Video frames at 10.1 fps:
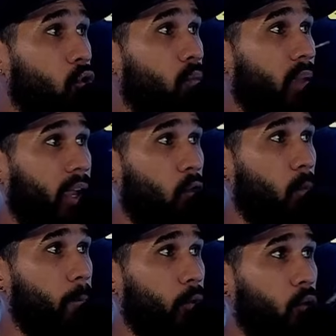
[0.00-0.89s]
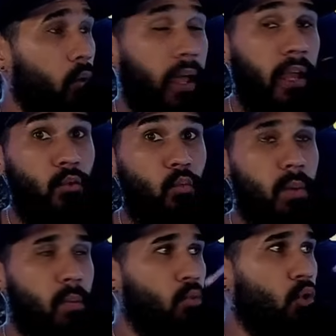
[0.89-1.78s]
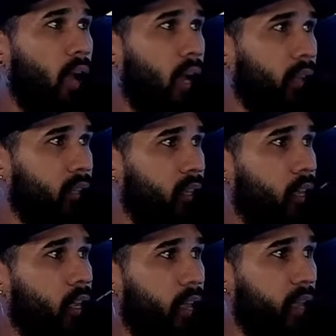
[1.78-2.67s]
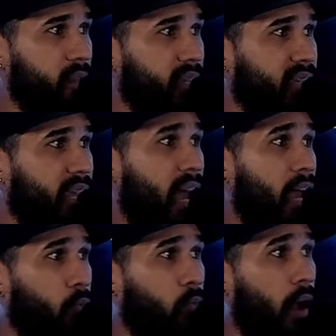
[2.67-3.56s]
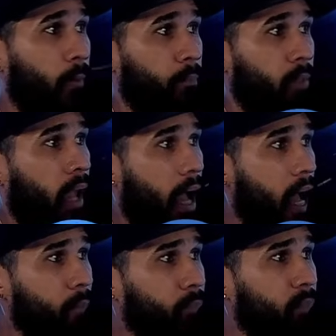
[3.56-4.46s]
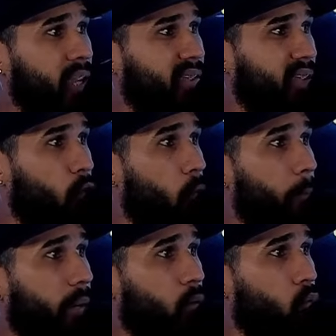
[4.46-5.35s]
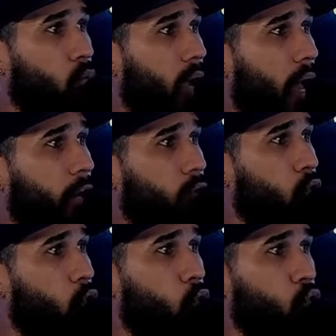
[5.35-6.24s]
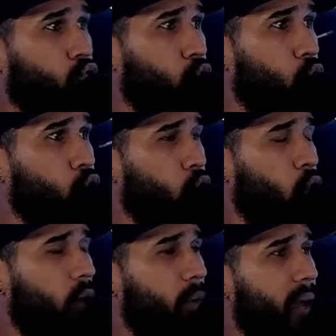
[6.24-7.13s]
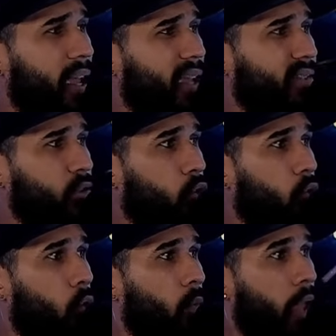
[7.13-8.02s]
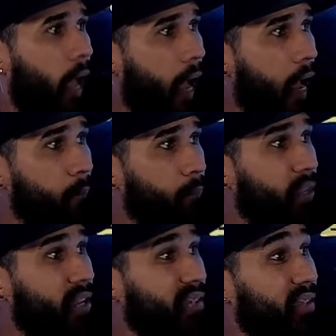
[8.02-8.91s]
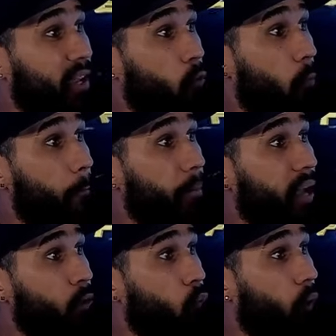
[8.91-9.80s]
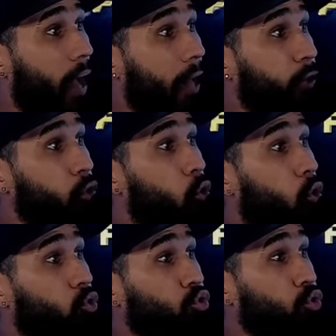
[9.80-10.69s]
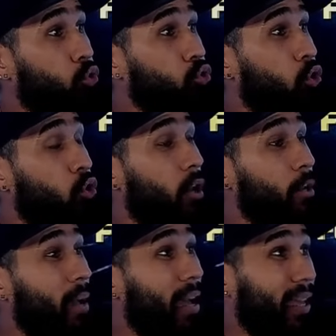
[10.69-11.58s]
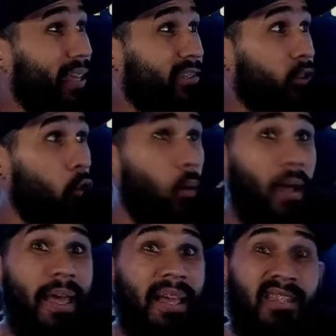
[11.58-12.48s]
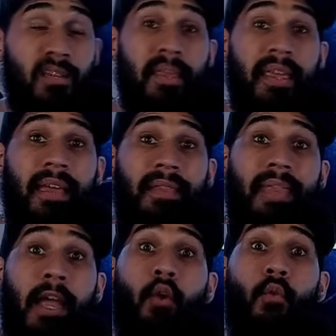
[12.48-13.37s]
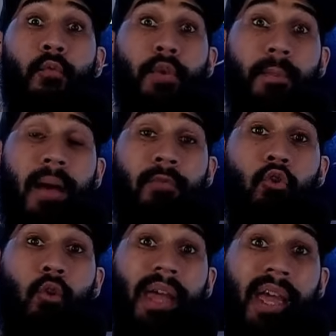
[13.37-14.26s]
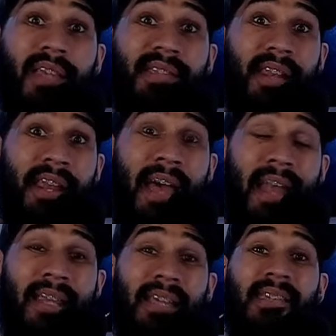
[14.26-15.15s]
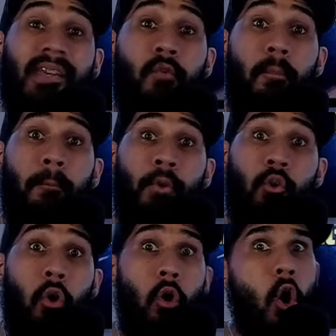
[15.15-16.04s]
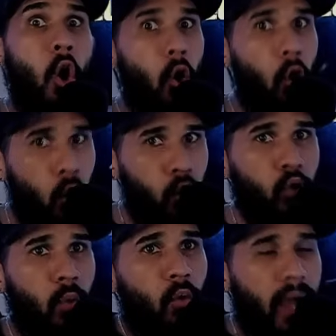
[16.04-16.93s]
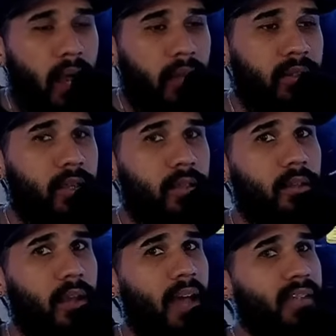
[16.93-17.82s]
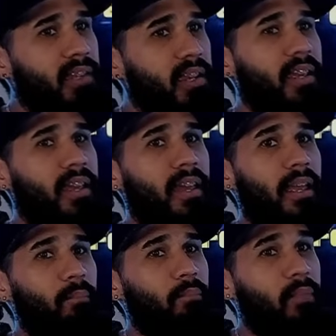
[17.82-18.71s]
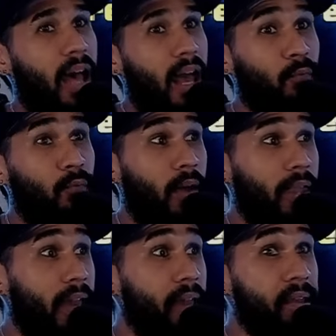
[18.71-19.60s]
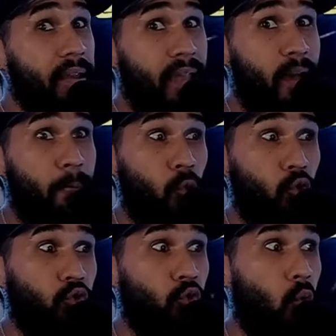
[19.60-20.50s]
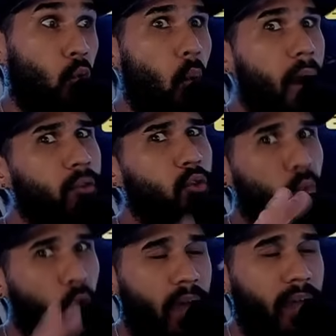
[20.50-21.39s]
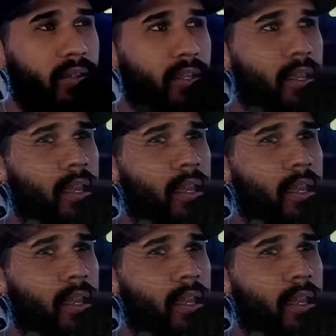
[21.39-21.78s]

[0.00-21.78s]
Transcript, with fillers: de que compró el nuevo Bugatti y dice Alfa. Antes de comprar un carro lo consulto con el maestro. Antes de comprar un carro lo consulto con el maestro. Este mi gente confirmando que es real que se compró otro Bugatti. Así que Alfa ya iría por su cuarto Bugatti,